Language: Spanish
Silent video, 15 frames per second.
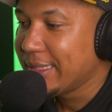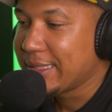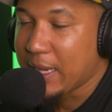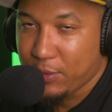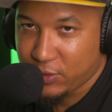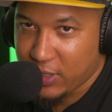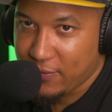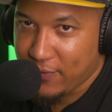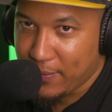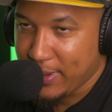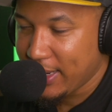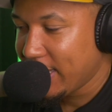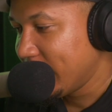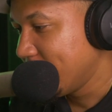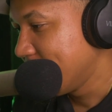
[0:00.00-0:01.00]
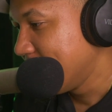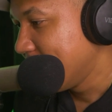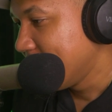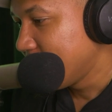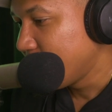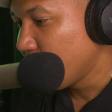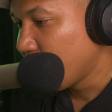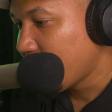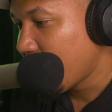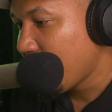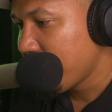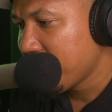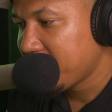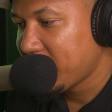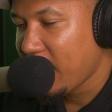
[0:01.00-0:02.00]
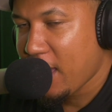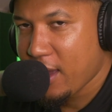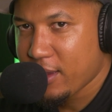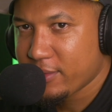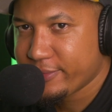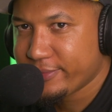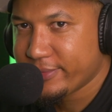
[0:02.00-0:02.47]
Seamos una familia. Suscríbete.